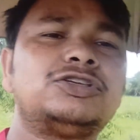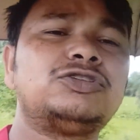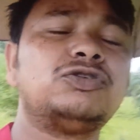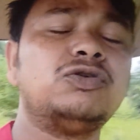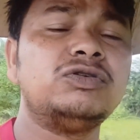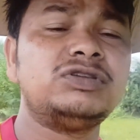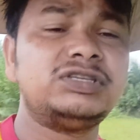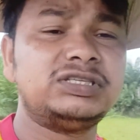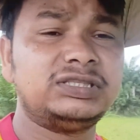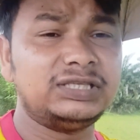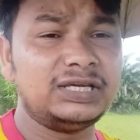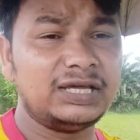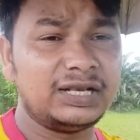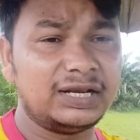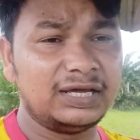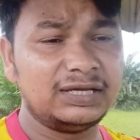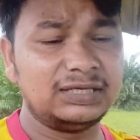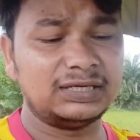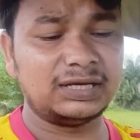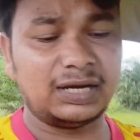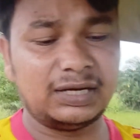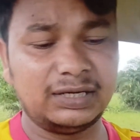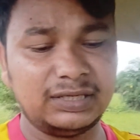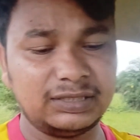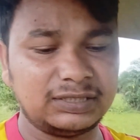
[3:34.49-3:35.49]
सोचते रह
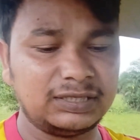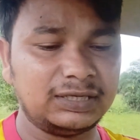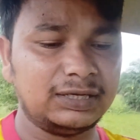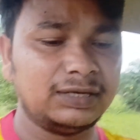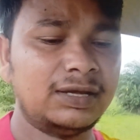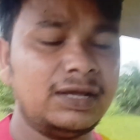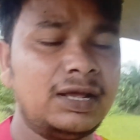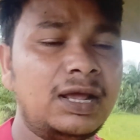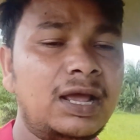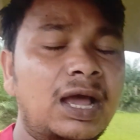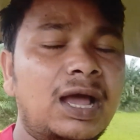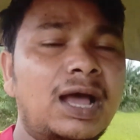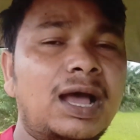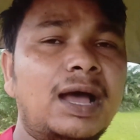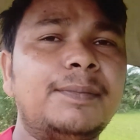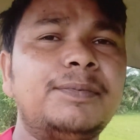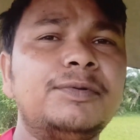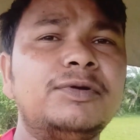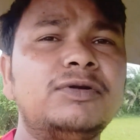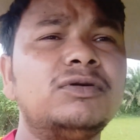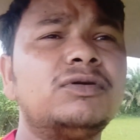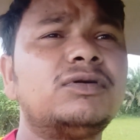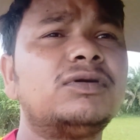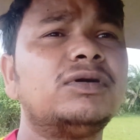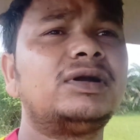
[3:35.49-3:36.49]
जाने से आप
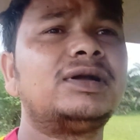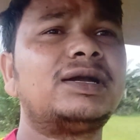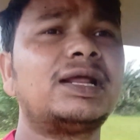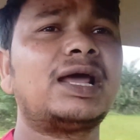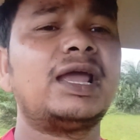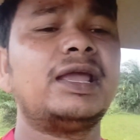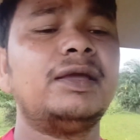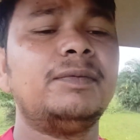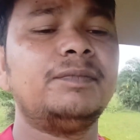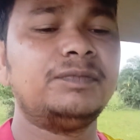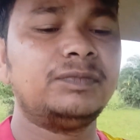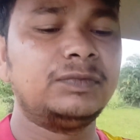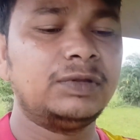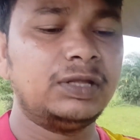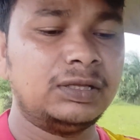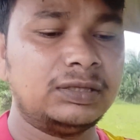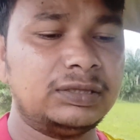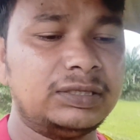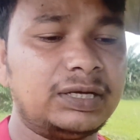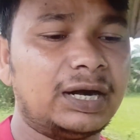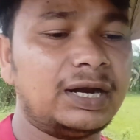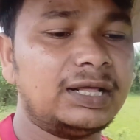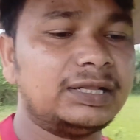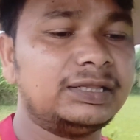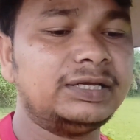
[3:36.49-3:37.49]
लोगों को टाइम
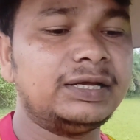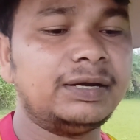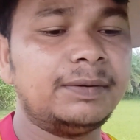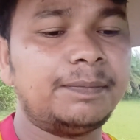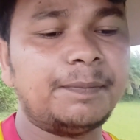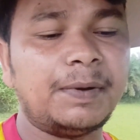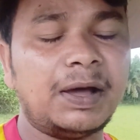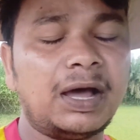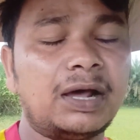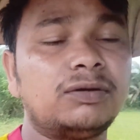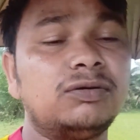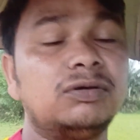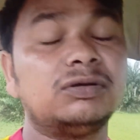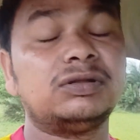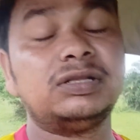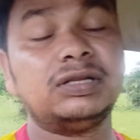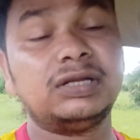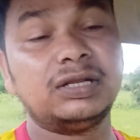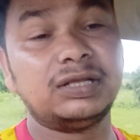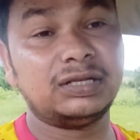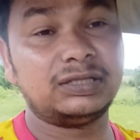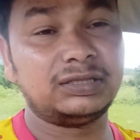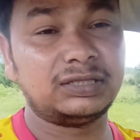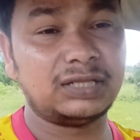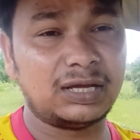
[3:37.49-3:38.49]
धड़ाधेड़ पार होते
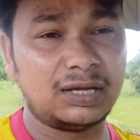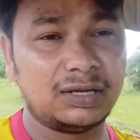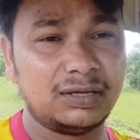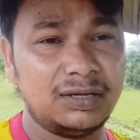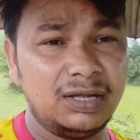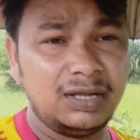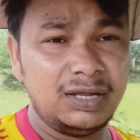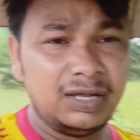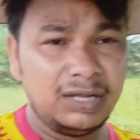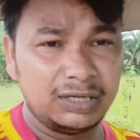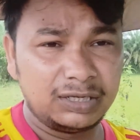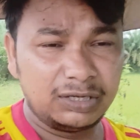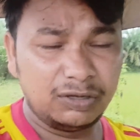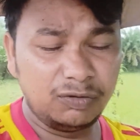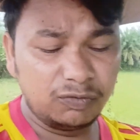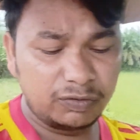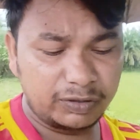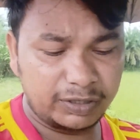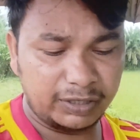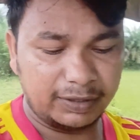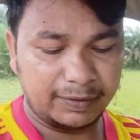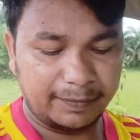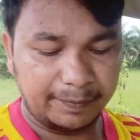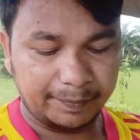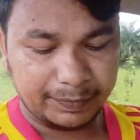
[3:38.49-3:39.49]
रहता है
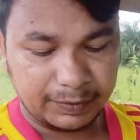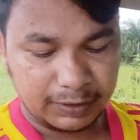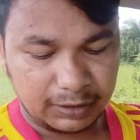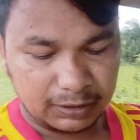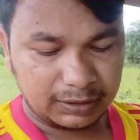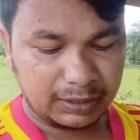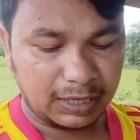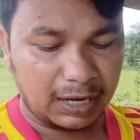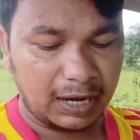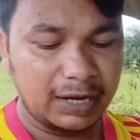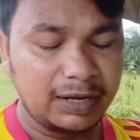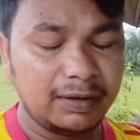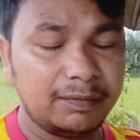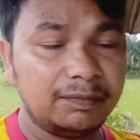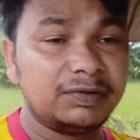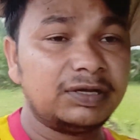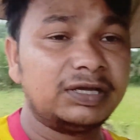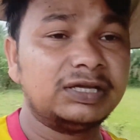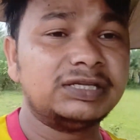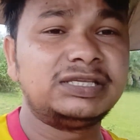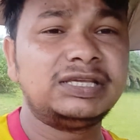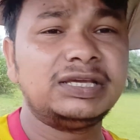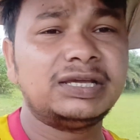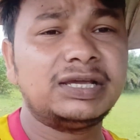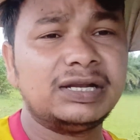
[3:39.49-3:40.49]
क्योंकि टाइम
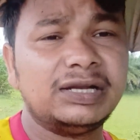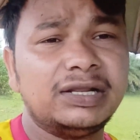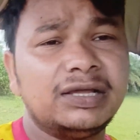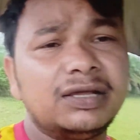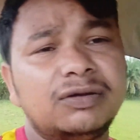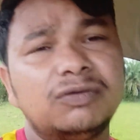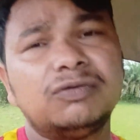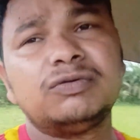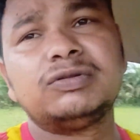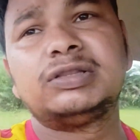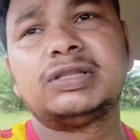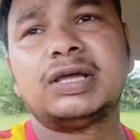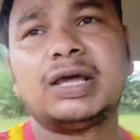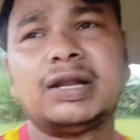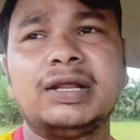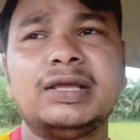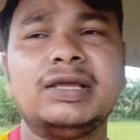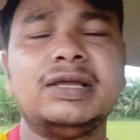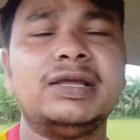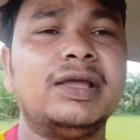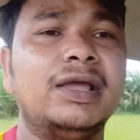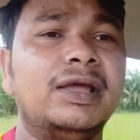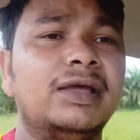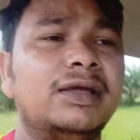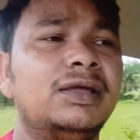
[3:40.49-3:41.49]
किसी के लिए रुकता
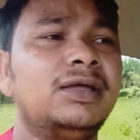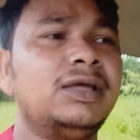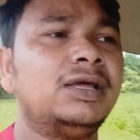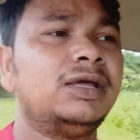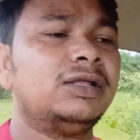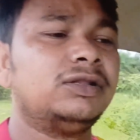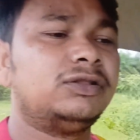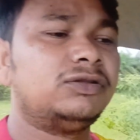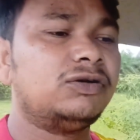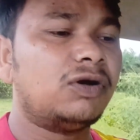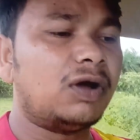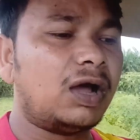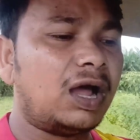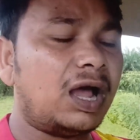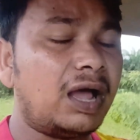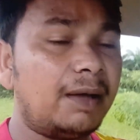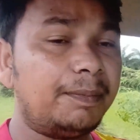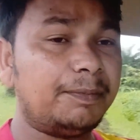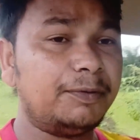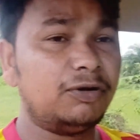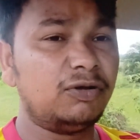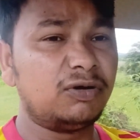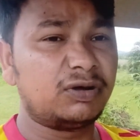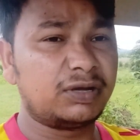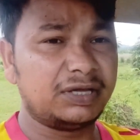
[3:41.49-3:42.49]
नहीं है तो
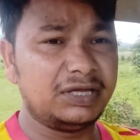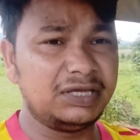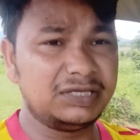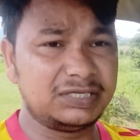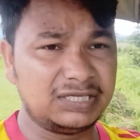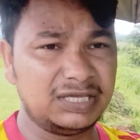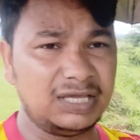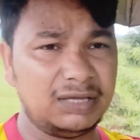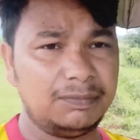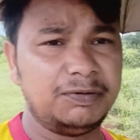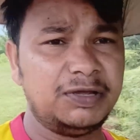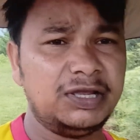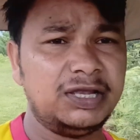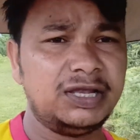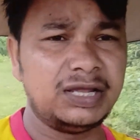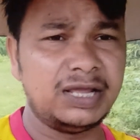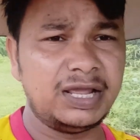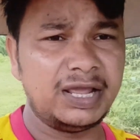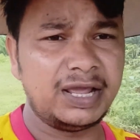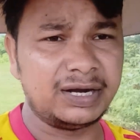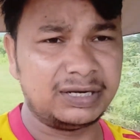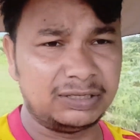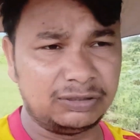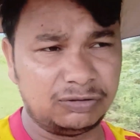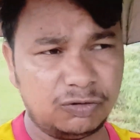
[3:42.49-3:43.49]
आप लोग किसी भी
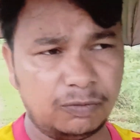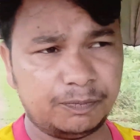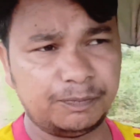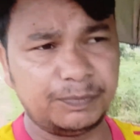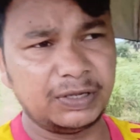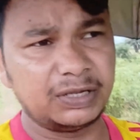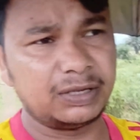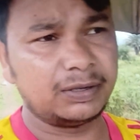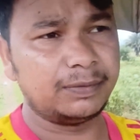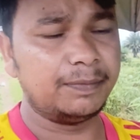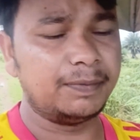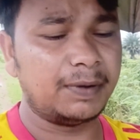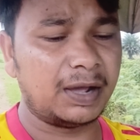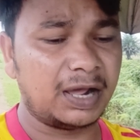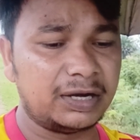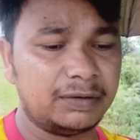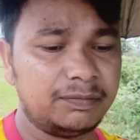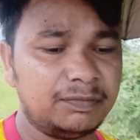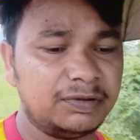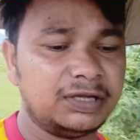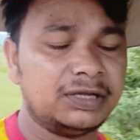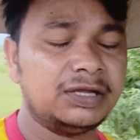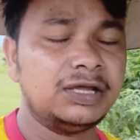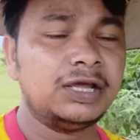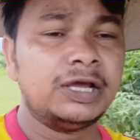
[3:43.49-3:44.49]
एक टॉपिक के बारे
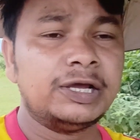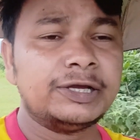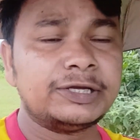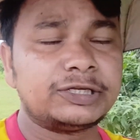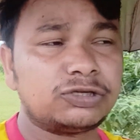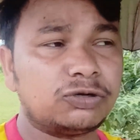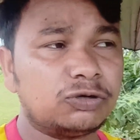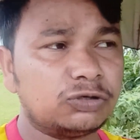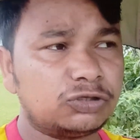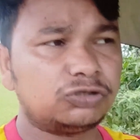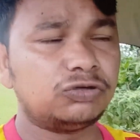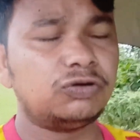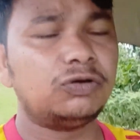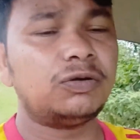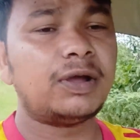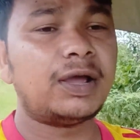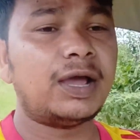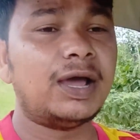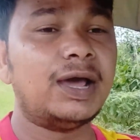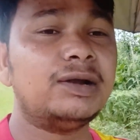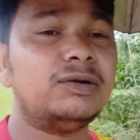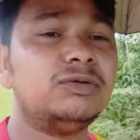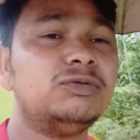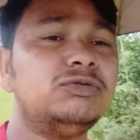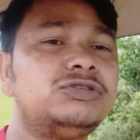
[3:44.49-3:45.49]
में सोचो
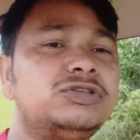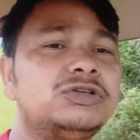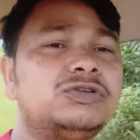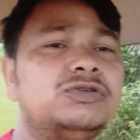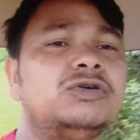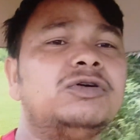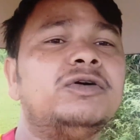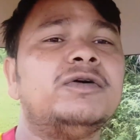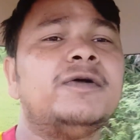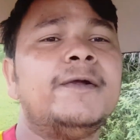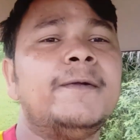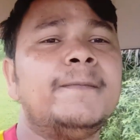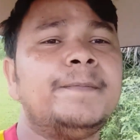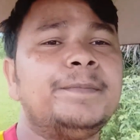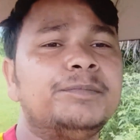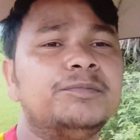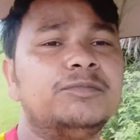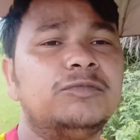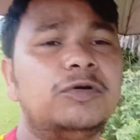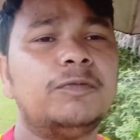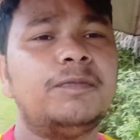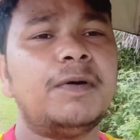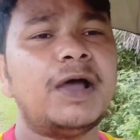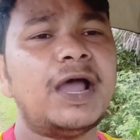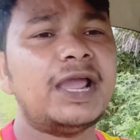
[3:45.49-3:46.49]
और उसको
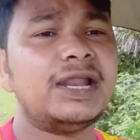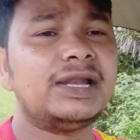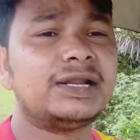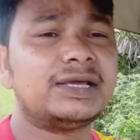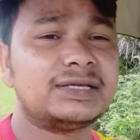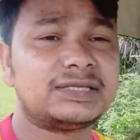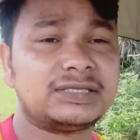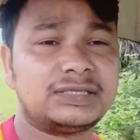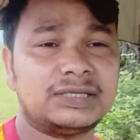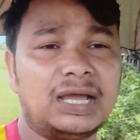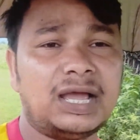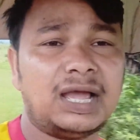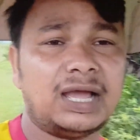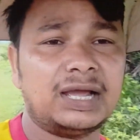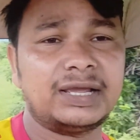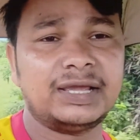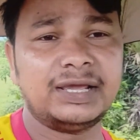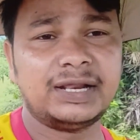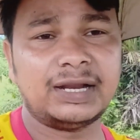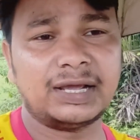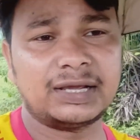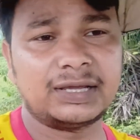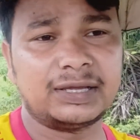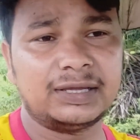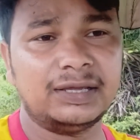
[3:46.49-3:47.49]
मोबाइल के
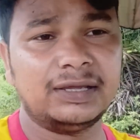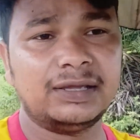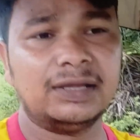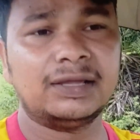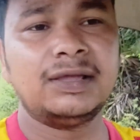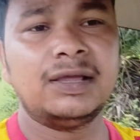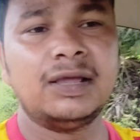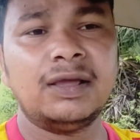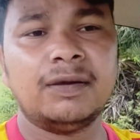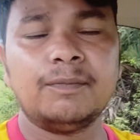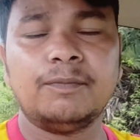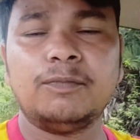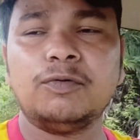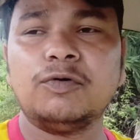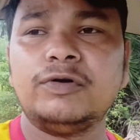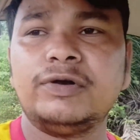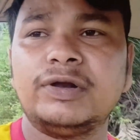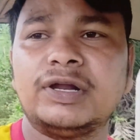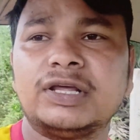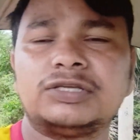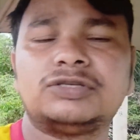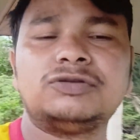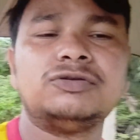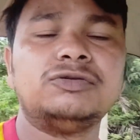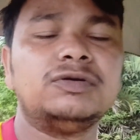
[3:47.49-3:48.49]
आगे रख के
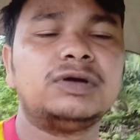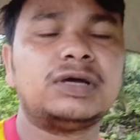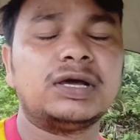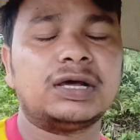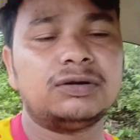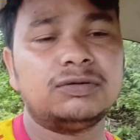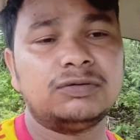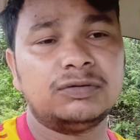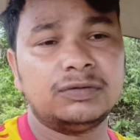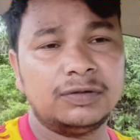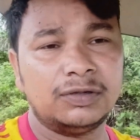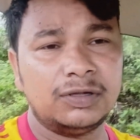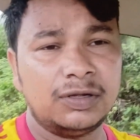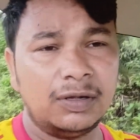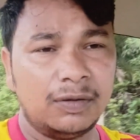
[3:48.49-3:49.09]
बोलना शुरू करो